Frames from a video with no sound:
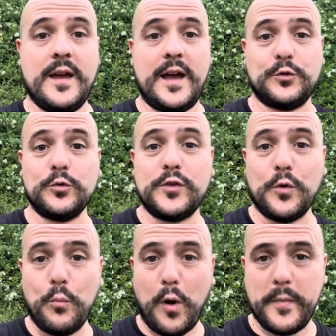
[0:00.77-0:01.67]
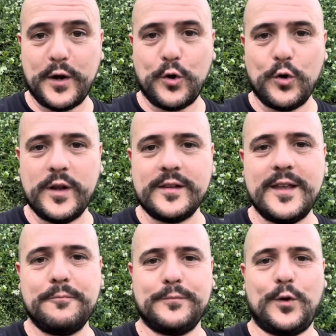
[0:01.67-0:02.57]
A tutti un buon
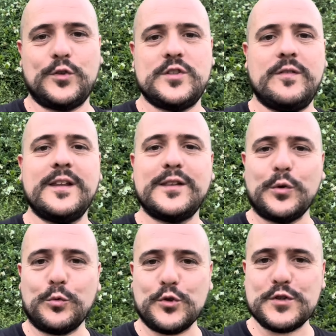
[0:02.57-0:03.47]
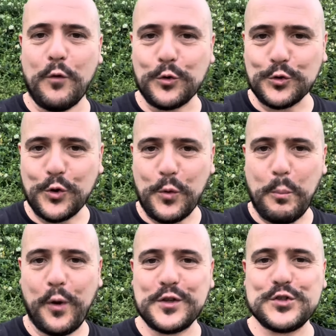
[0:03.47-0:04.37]
mercoledì, oggi vedete uno sfondo un
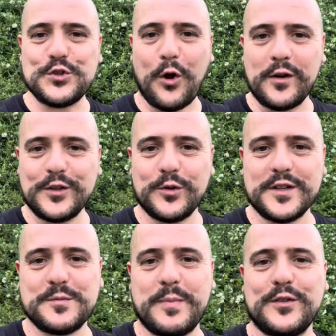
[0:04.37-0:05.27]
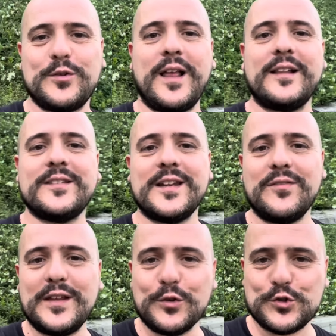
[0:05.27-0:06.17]
po' insolito rispetto agli altri
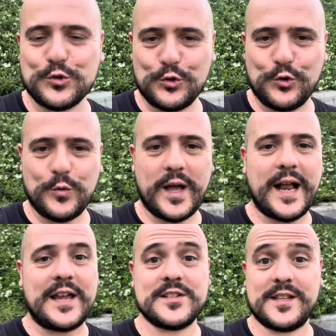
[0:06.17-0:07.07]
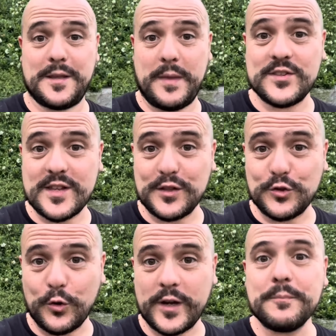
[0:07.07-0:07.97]
video, sono a casa dei miei
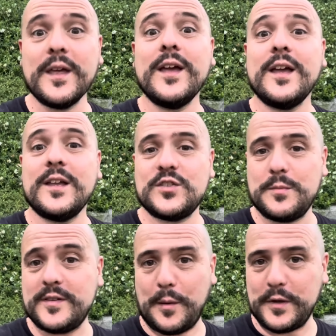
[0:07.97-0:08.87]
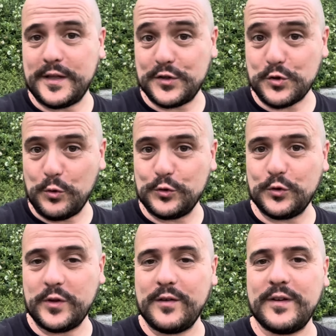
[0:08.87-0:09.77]
genitori, ci mettiamo in
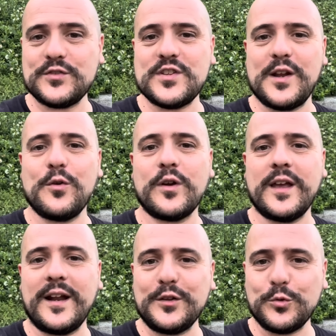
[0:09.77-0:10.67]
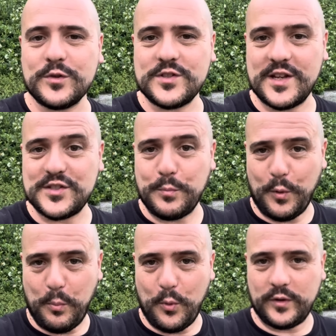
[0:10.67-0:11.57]
ascolto del Vangelo che la liturgia ci
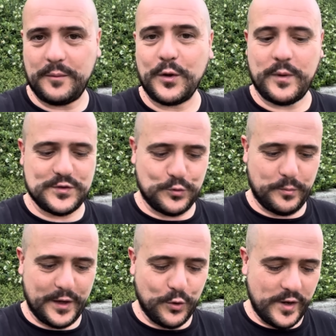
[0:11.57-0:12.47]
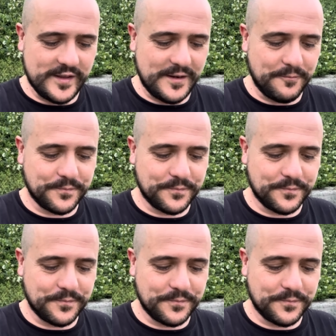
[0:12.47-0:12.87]
propone in questo mercoledì.